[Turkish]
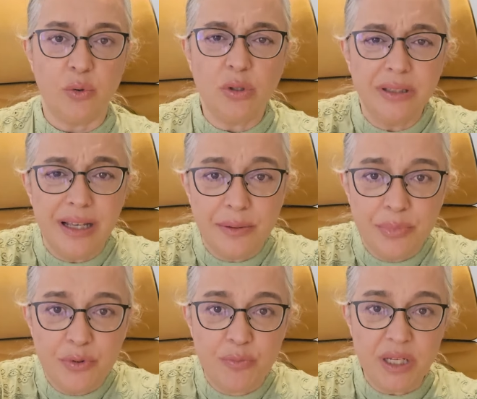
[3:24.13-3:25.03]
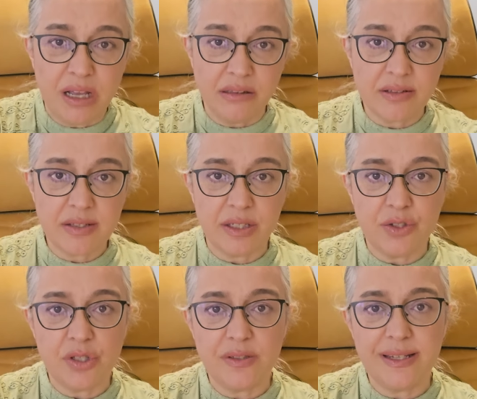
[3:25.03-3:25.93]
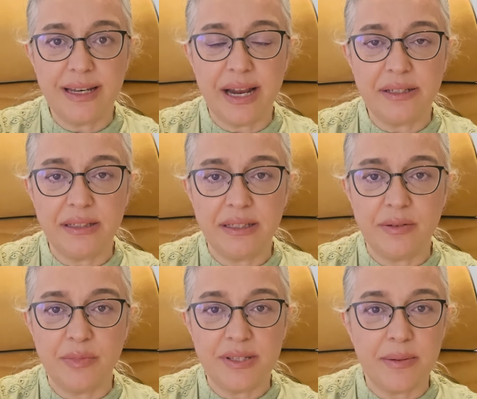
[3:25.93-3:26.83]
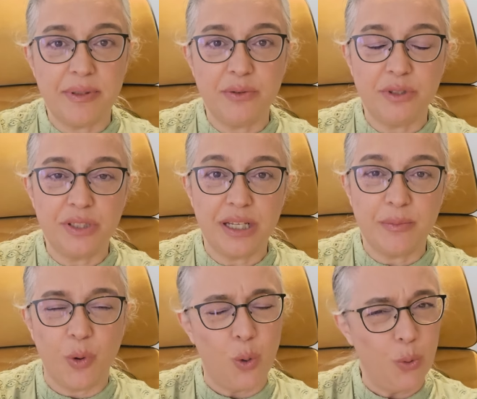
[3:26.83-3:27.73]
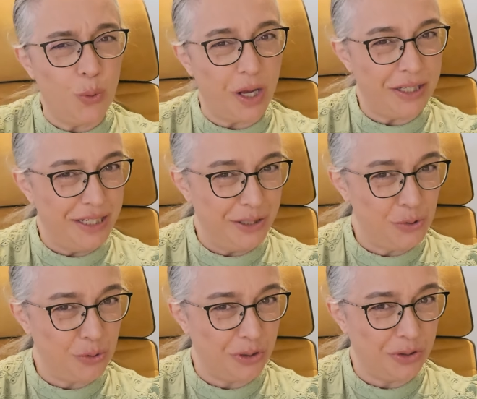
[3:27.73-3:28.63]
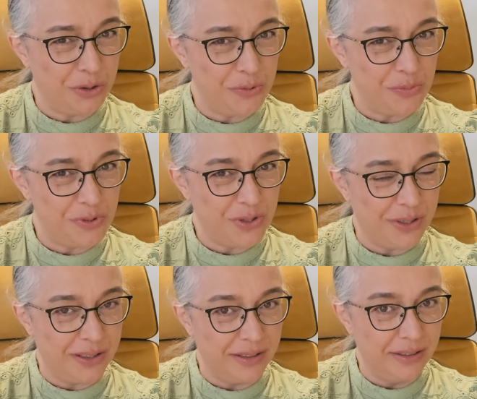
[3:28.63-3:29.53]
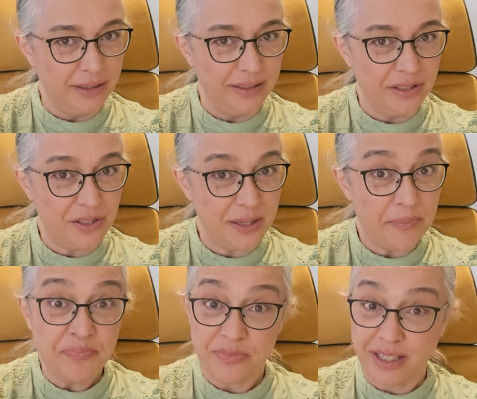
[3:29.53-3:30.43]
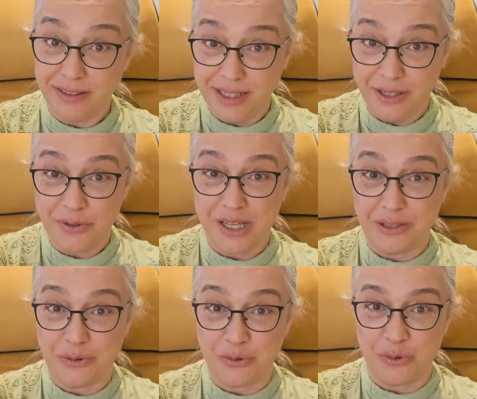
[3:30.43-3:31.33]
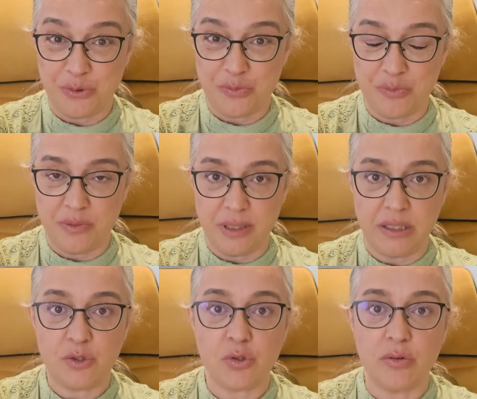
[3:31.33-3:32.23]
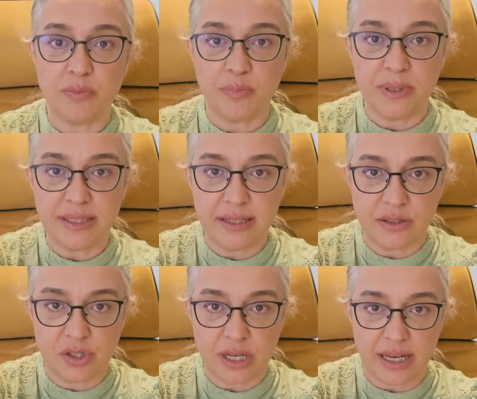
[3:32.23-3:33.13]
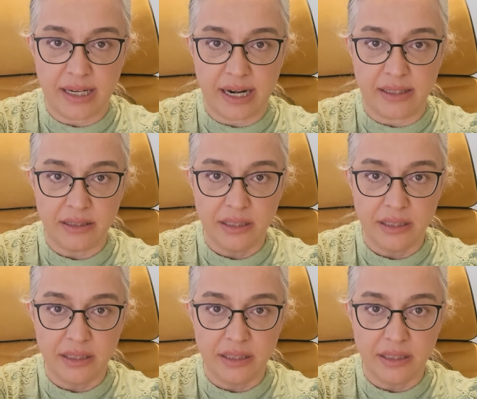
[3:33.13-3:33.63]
O kadar büyük bir yalnızlık içindelerdi ki. Mesela ben onlara şey o annelik çok yakışmış sana ya da işte ne kadar güzel tutuyorsun bebeğini çok basit şeyler.